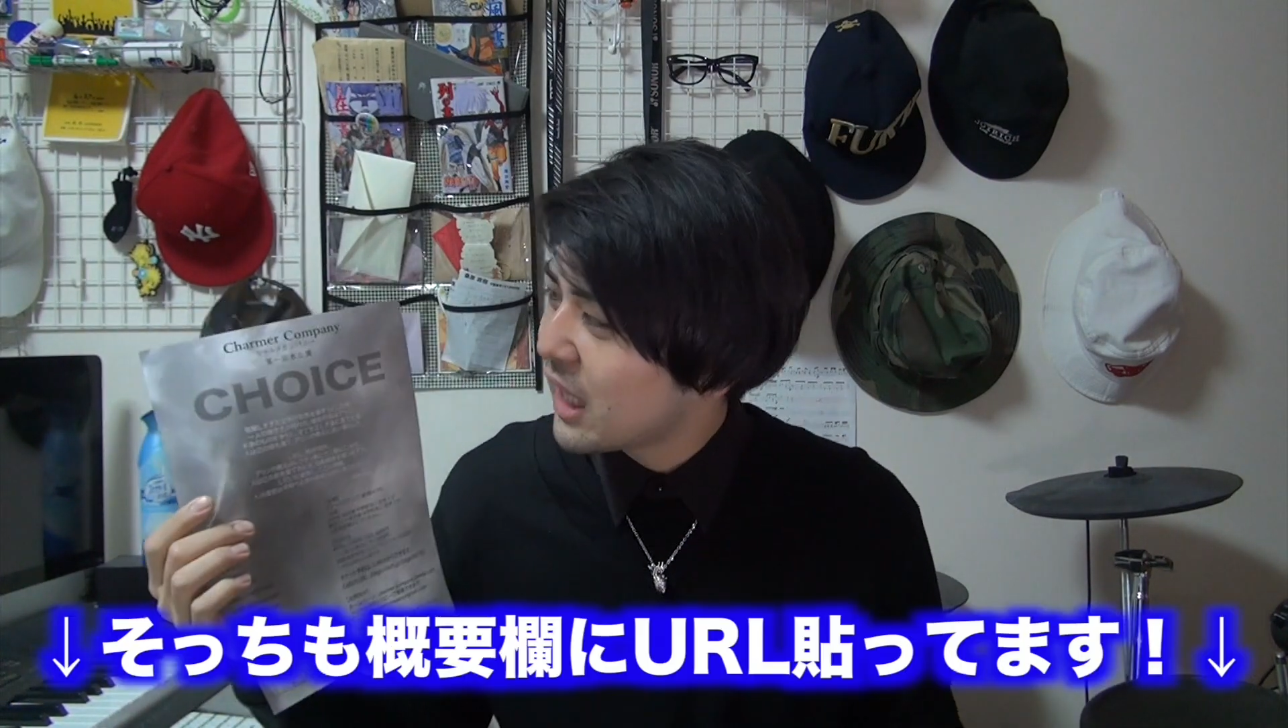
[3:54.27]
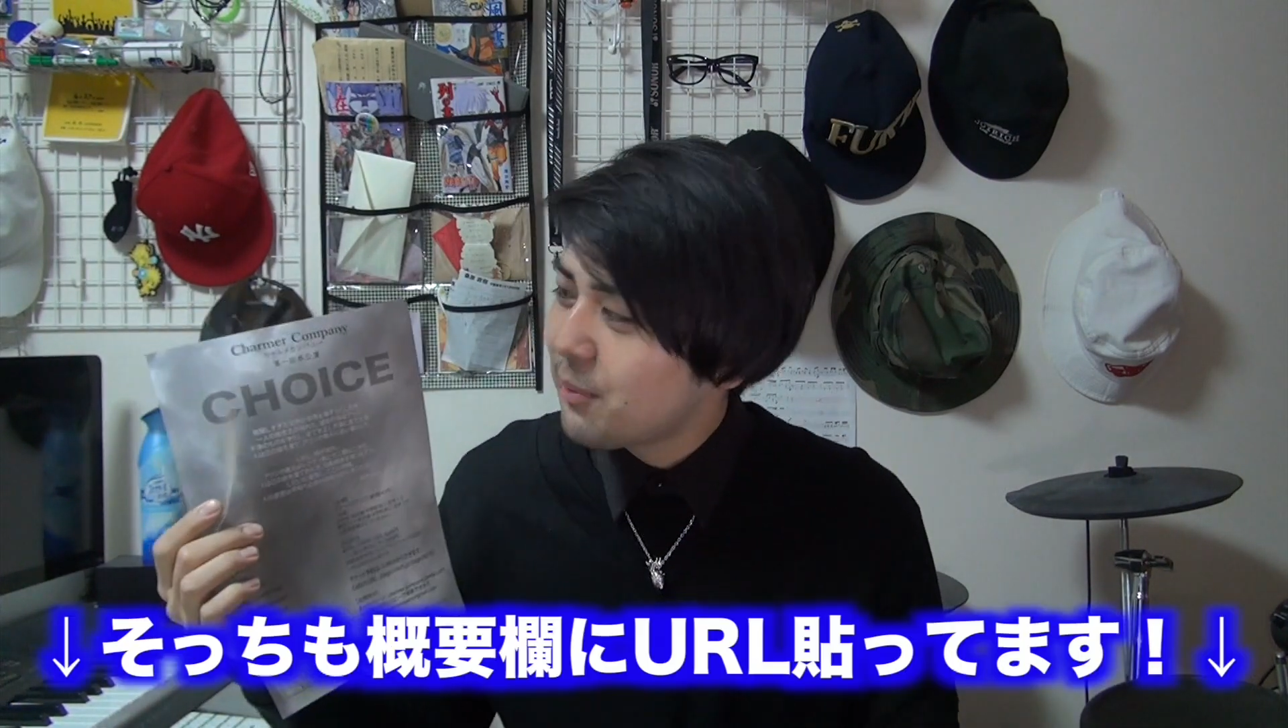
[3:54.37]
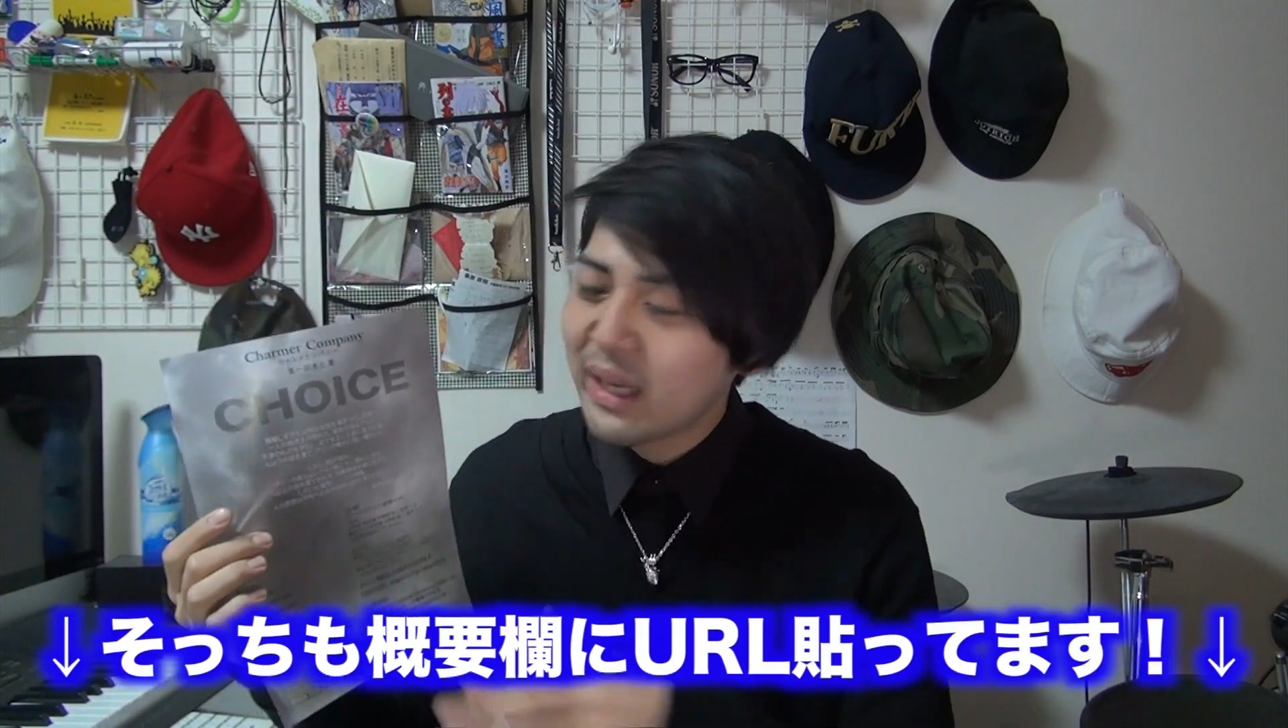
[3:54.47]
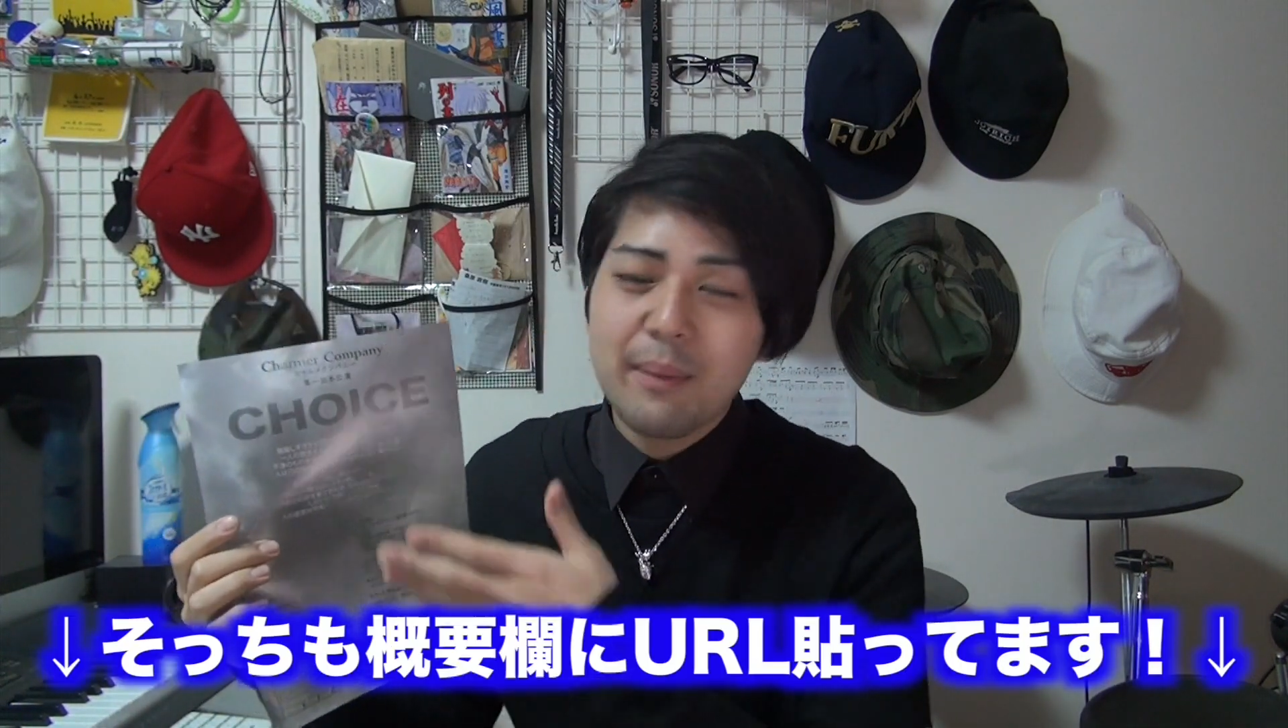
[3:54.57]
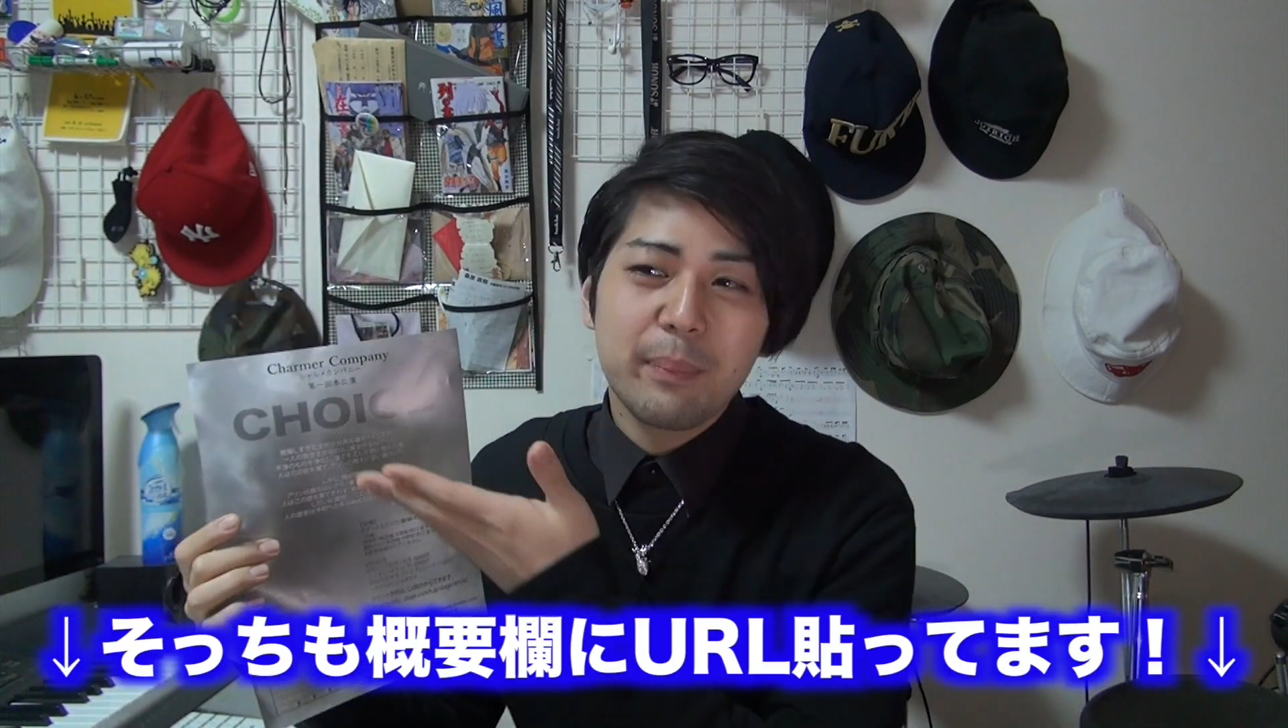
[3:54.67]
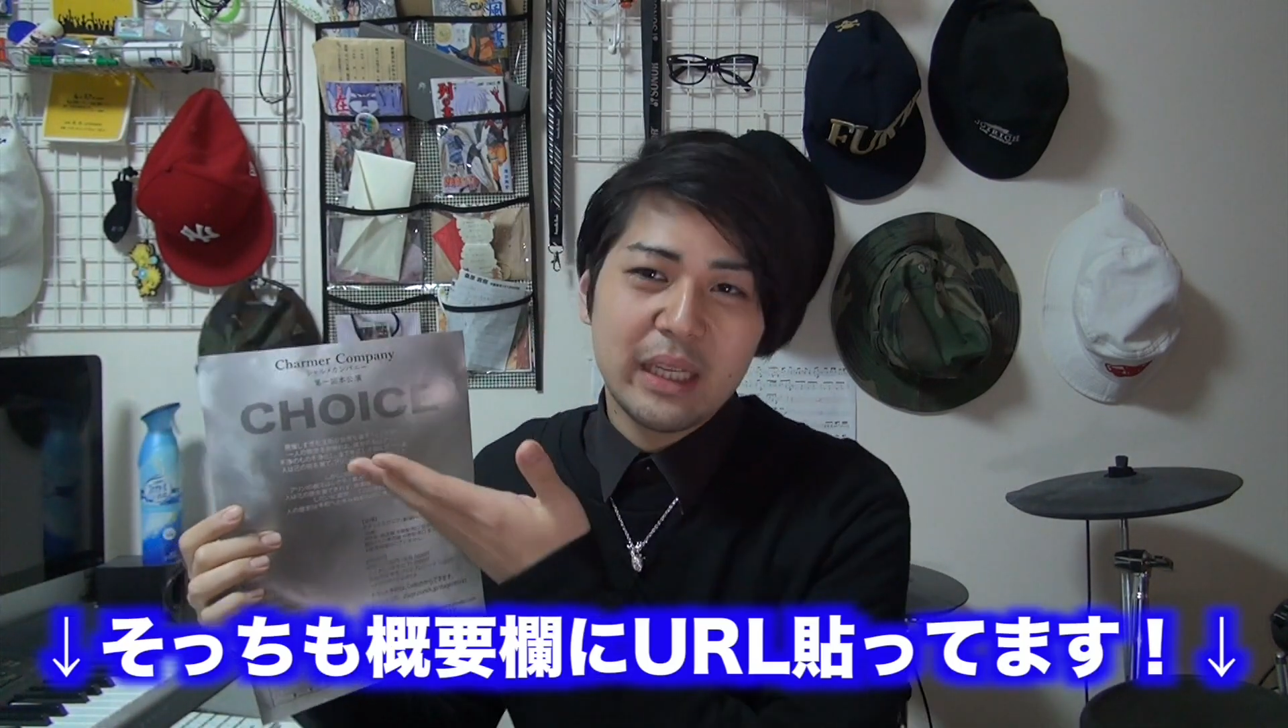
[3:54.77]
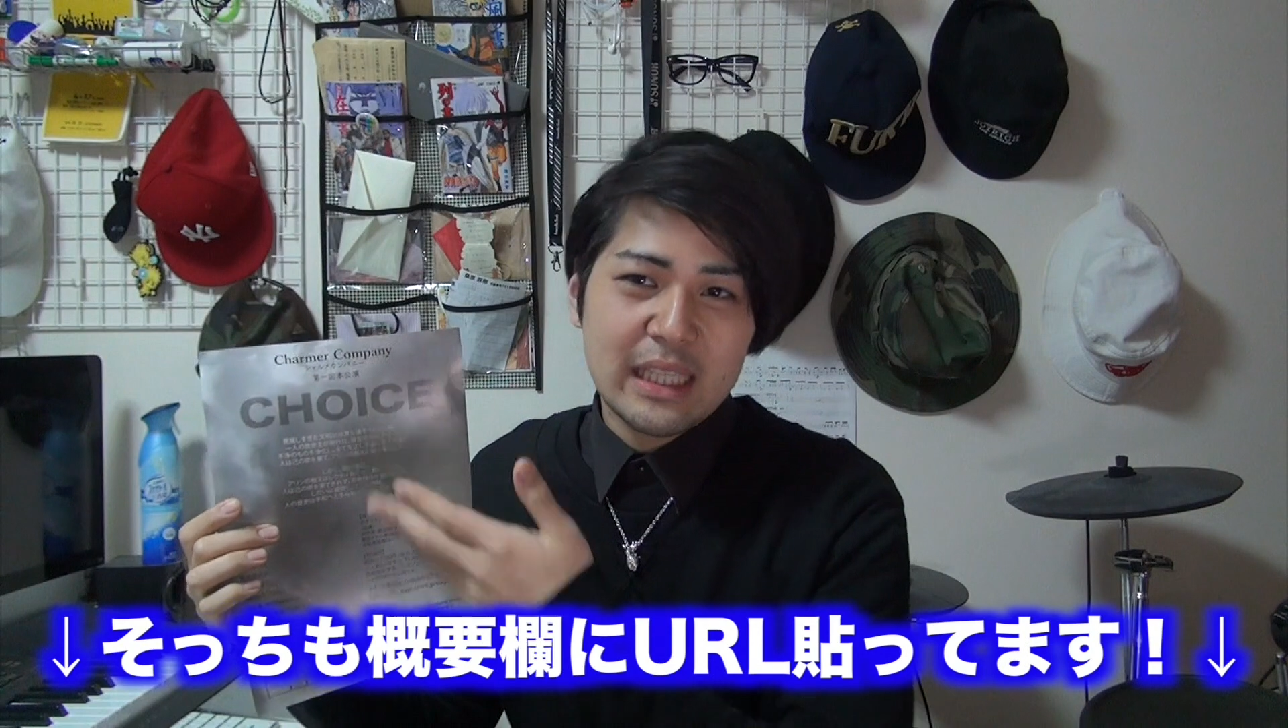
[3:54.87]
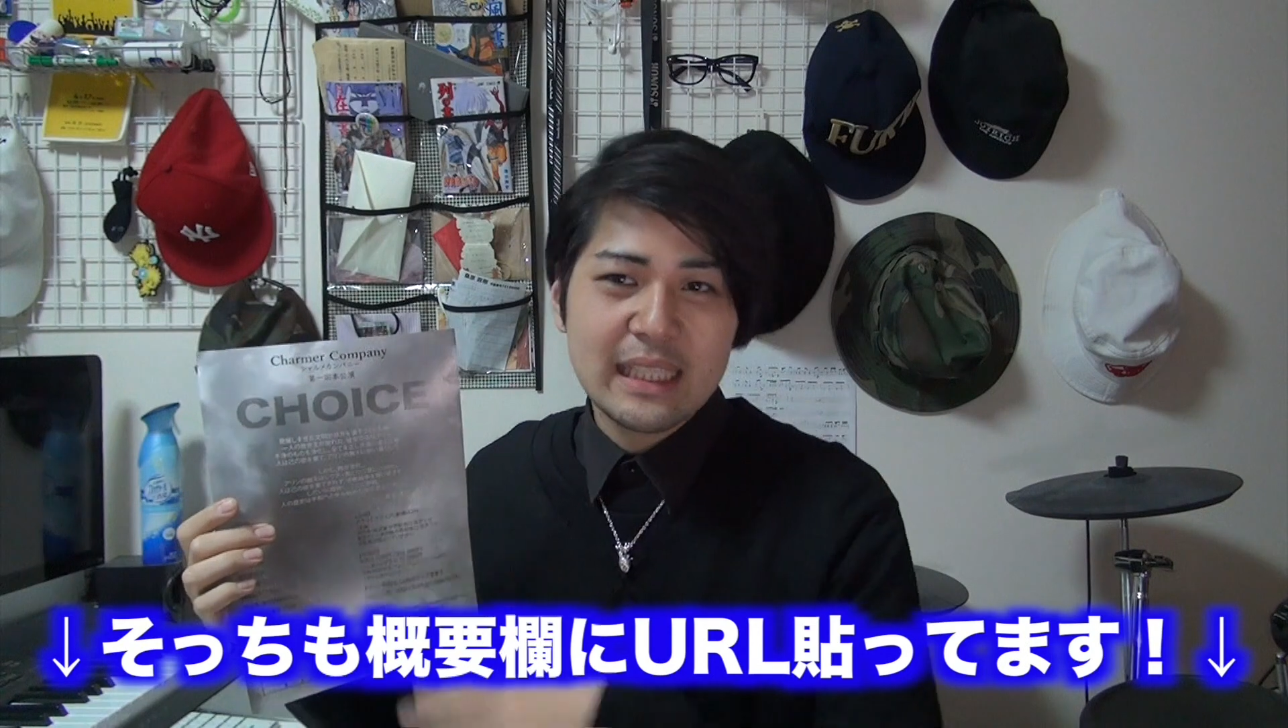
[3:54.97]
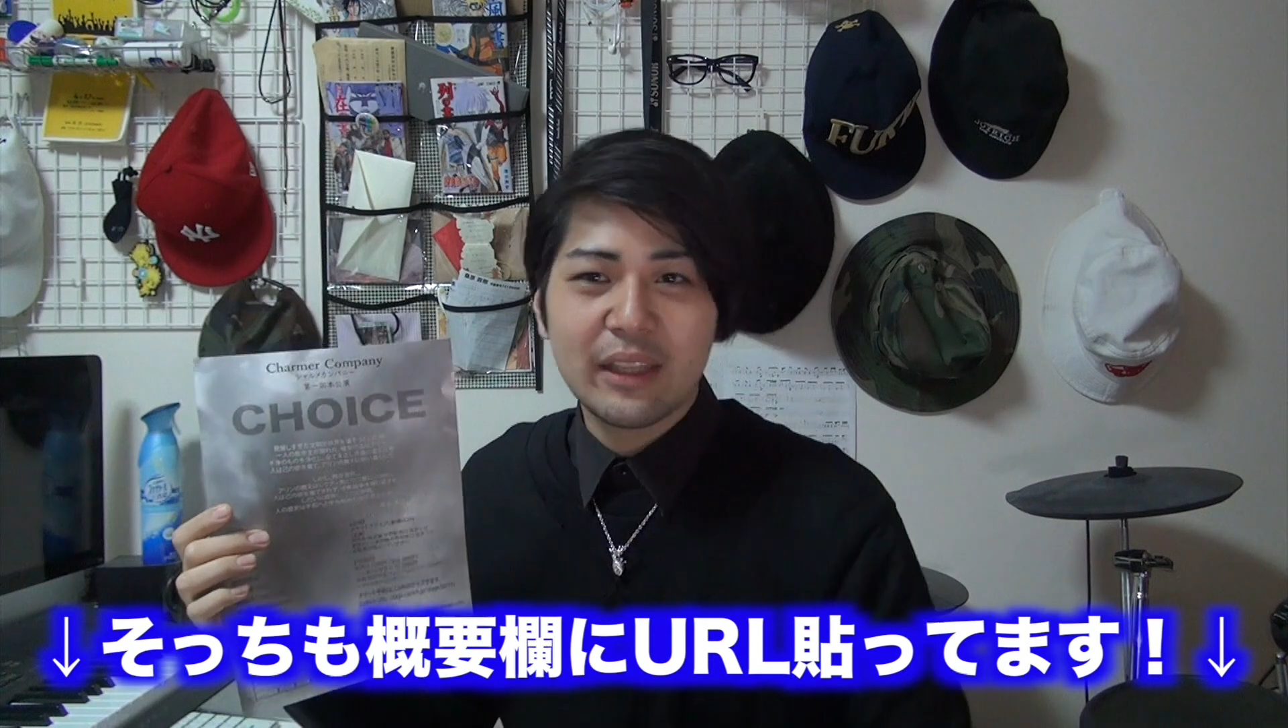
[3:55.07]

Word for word: シャルメカンパニー